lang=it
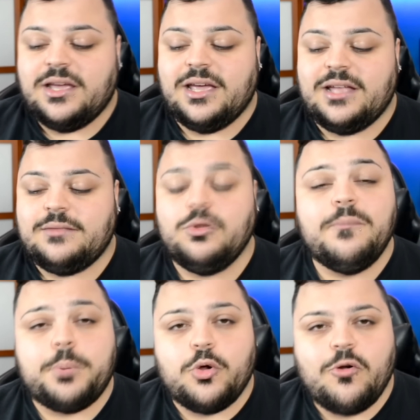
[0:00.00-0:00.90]
eh,
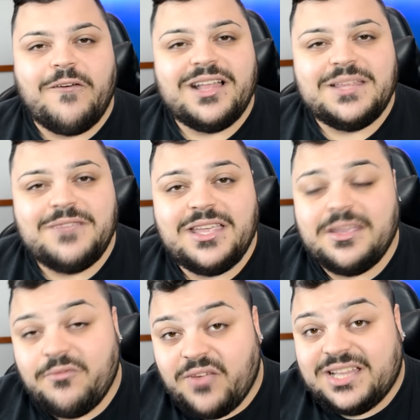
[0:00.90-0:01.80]
non preoccupatevi,
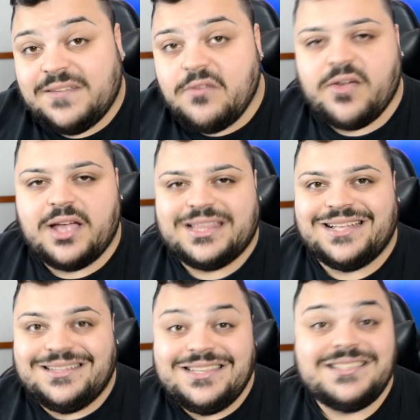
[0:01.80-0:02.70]
infatti vi fa
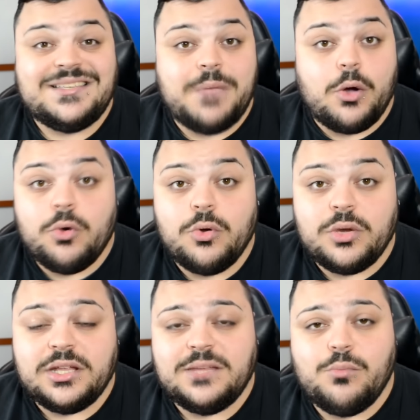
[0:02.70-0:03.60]
tantissimi
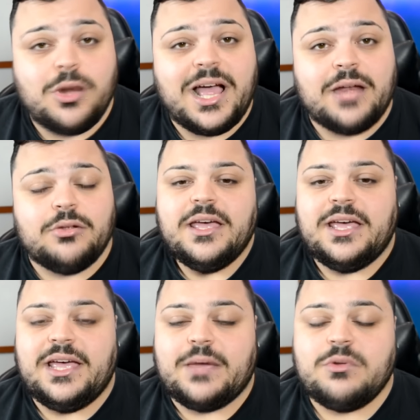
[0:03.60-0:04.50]
auguroni di buon anno,
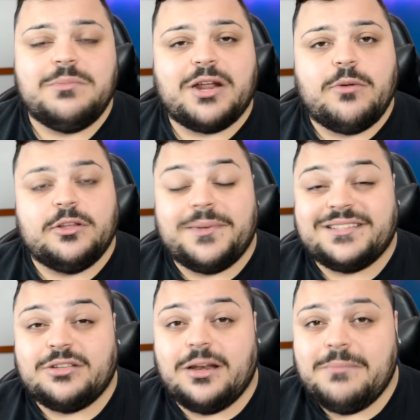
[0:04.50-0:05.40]
eh, quindi mi raccomando
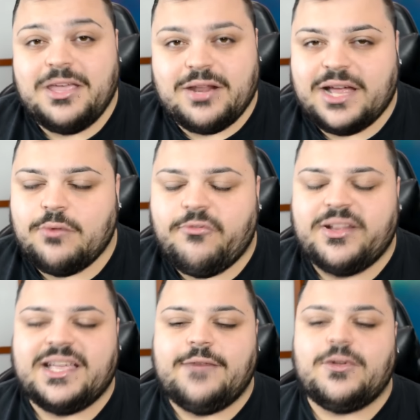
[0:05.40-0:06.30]
passatelo al meglio, raga, non
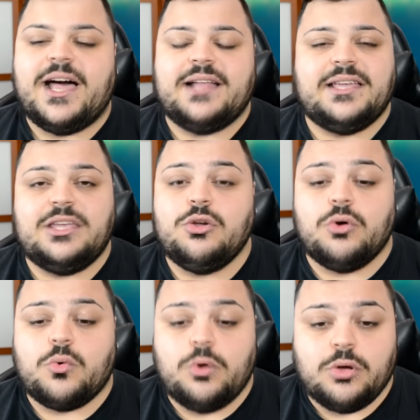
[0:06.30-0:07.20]
fate cavolate,
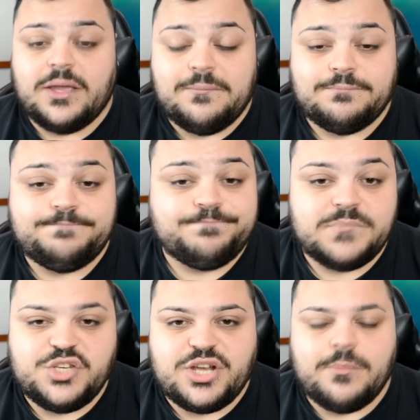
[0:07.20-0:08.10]
io quello che
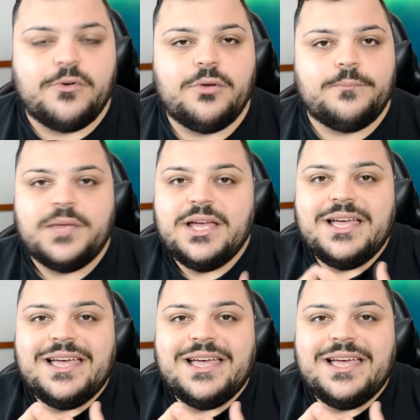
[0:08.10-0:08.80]
mm, diciamo